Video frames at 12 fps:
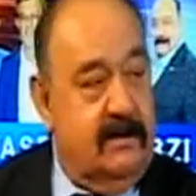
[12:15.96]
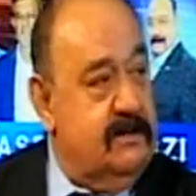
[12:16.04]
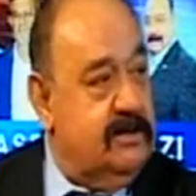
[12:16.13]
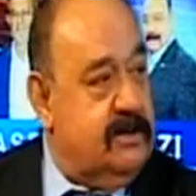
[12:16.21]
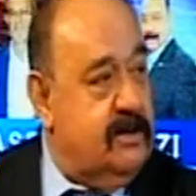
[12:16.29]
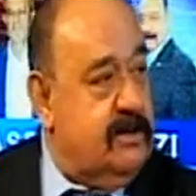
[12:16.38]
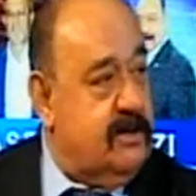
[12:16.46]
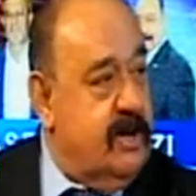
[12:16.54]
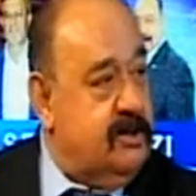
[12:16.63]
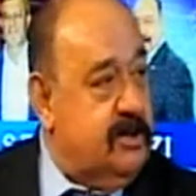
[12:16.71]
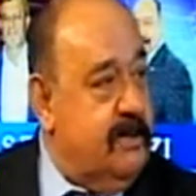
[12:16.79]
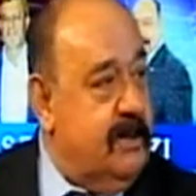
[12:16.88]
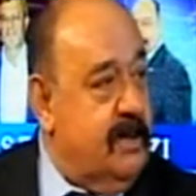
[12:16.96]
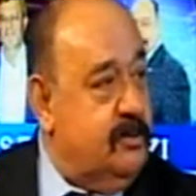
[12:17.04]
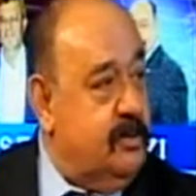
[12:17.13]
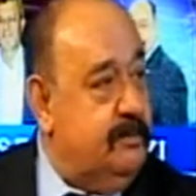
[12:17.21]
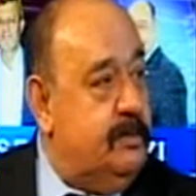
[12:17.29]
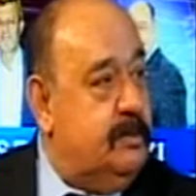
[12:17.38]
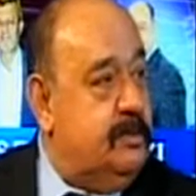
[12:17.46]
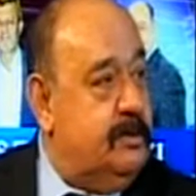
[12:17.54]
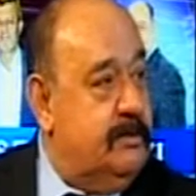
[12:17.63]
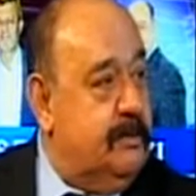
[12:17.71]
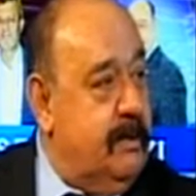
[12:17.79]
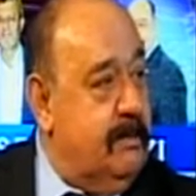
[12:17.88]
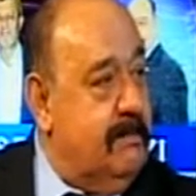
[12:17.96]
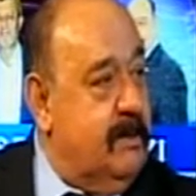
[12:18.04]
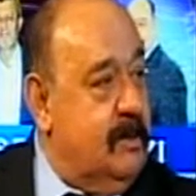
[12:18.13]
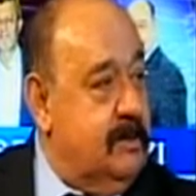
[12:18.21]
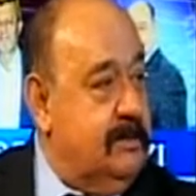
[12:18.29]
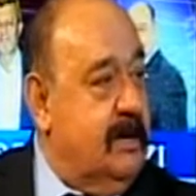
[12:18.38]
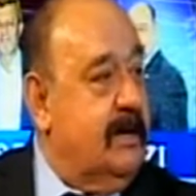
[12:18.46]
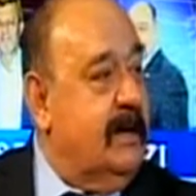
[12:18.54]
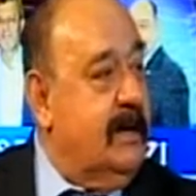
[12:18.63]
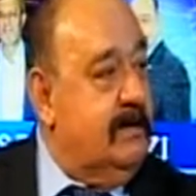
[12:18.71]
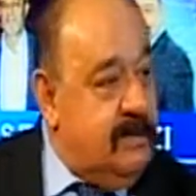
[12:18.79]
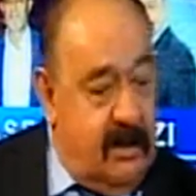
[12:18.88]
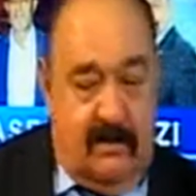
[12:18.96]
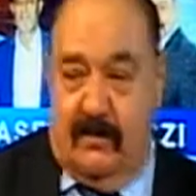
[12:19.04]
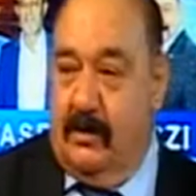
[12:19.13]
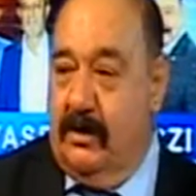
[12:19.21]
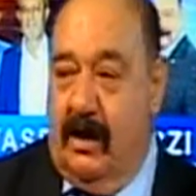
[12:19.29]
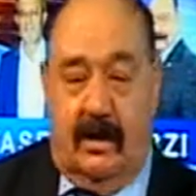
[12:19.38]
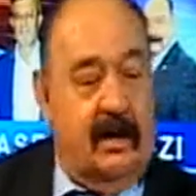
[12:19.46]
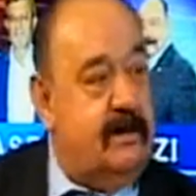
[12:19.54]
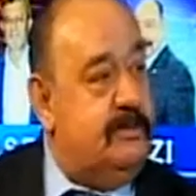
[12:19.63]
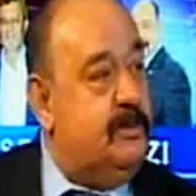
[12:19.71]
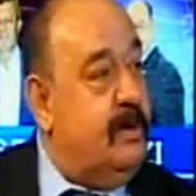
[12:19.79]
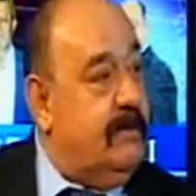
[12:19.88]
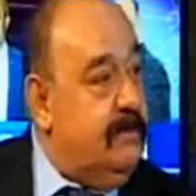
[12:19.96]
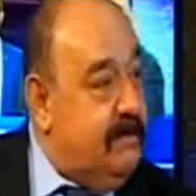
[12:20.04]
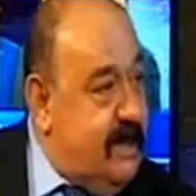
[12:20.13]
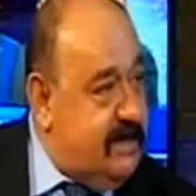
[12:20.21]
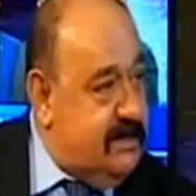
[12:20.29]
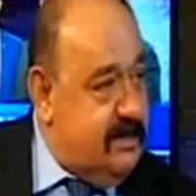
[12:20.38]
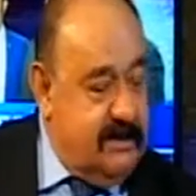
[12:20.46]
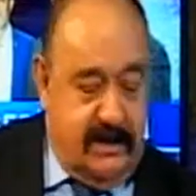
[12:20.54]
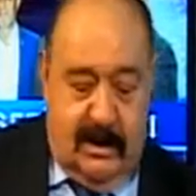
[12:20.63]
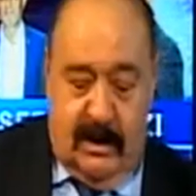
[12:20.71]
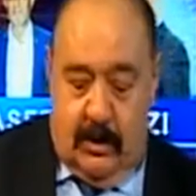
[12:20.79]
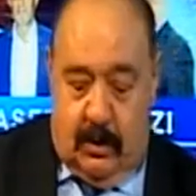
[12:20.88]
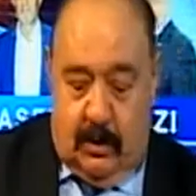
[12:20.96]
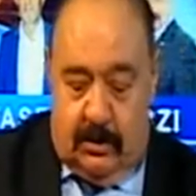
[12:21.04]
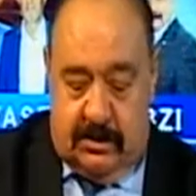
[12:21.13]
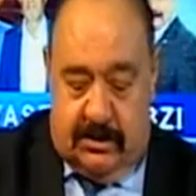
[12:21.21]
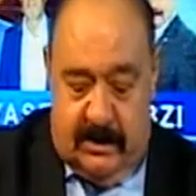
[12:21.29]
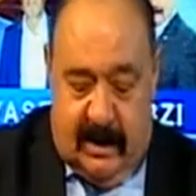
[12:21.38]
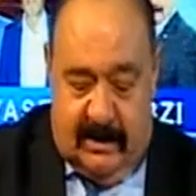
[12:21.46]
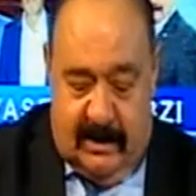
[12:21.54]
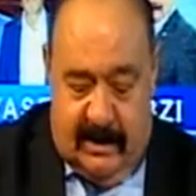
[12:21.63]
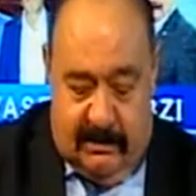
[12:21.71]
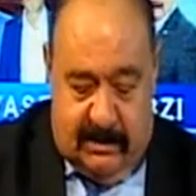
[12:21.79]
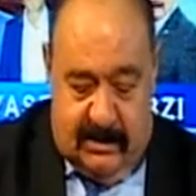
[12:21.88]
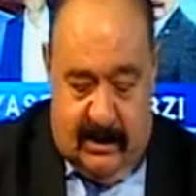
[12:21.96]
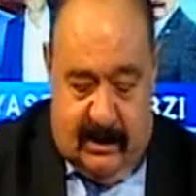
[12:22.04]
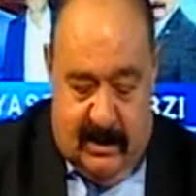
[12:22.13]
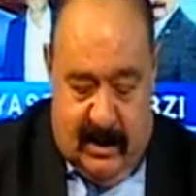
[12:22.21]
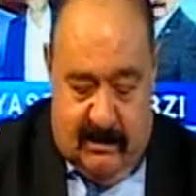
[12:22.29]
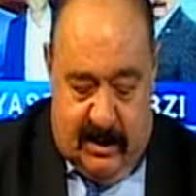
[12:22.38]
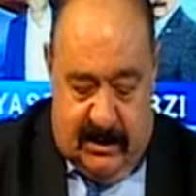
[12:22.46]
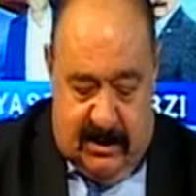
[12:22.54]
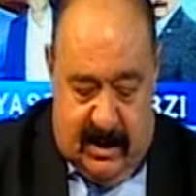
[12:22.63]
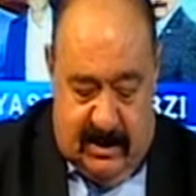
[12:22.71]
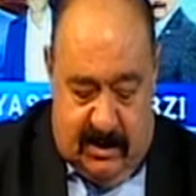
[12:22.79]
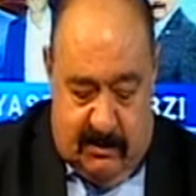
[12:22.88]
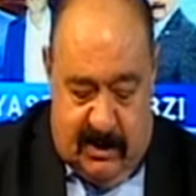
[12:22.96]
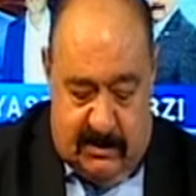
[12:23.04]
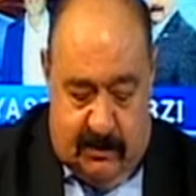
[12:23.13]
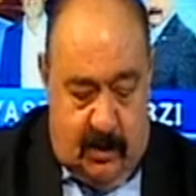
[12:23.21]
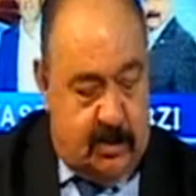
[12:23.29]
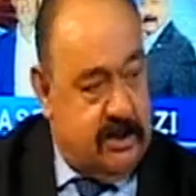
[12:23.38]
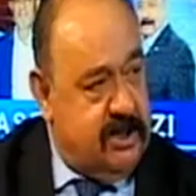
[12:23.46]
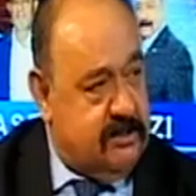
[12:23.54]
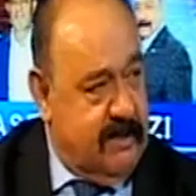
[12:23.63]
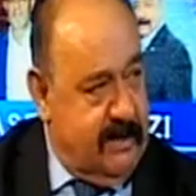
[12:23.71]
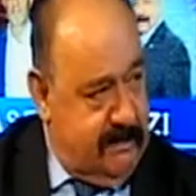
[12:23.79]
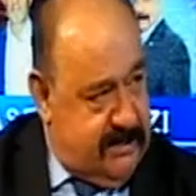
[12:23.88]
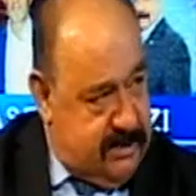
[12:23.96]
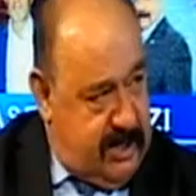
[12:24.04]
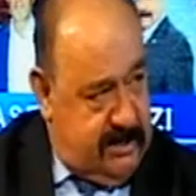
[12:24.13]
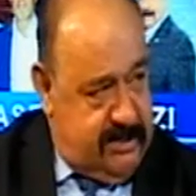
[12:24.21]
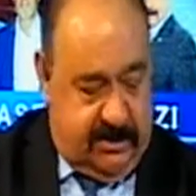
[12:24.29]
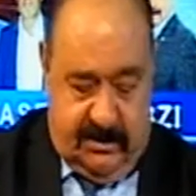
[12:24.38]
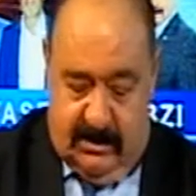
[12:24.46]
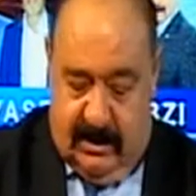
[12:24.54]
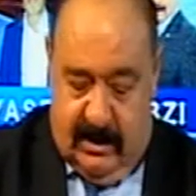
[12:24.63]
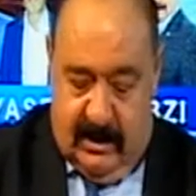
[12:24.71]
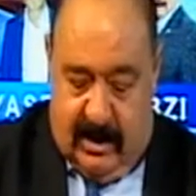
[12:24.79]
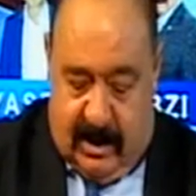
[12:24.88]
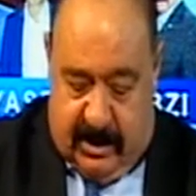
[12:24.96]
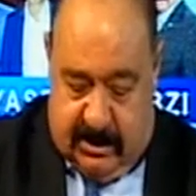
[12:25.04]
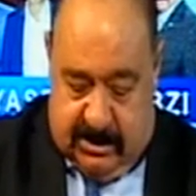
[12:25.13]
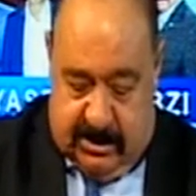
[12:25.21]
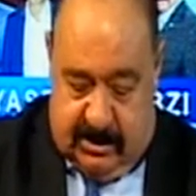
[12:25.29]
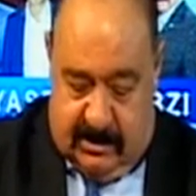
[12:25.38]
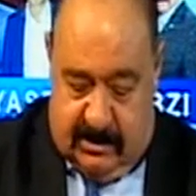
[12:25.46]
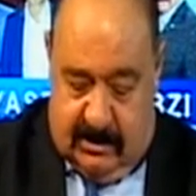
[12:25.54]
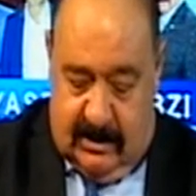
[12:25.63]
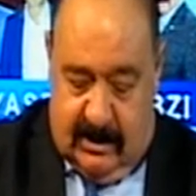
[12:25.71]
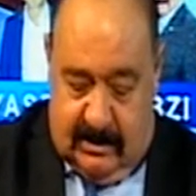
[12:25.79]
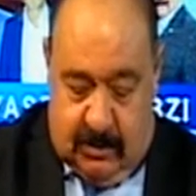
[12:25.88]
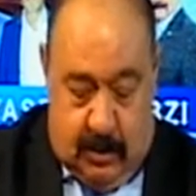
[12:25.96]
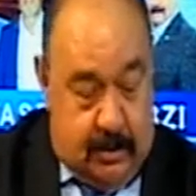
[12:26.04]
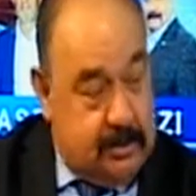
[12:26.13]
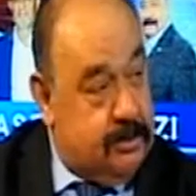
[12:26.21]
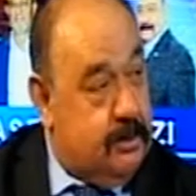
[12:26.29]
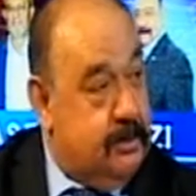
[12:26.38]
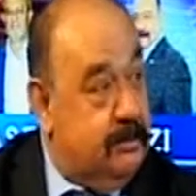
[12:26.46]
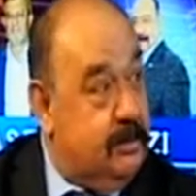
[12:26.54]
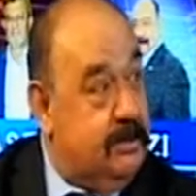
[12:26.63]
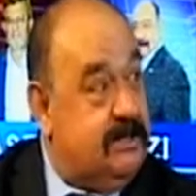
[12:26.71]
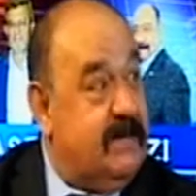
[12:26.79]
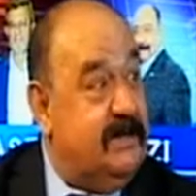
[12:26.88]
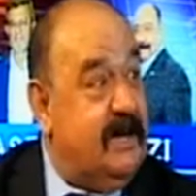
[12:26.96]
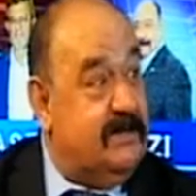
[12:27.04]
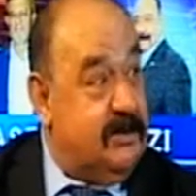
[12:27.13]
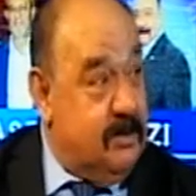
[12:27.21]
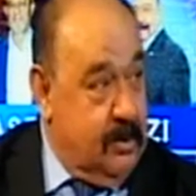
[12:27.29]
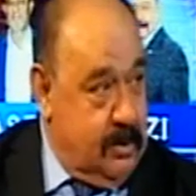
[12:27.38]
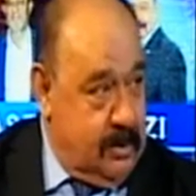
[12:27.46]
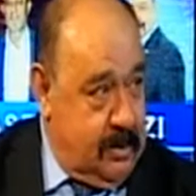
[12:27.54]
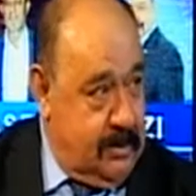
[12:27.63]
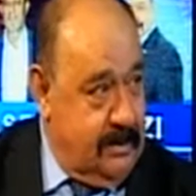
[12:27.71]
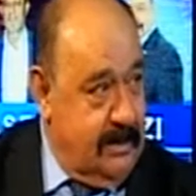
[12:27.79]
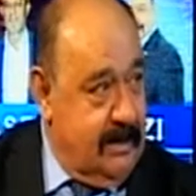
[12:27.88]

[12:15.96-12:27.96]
kız kaçırmadan tut bir sürü problem olacak. Telefonu arayıp sorabilmelisin. Onun için yani hele bir hemen girer girmez boş açmayın. Bir çalışın, araştırın, soruşturun. Bu işler nasıl dönüyor?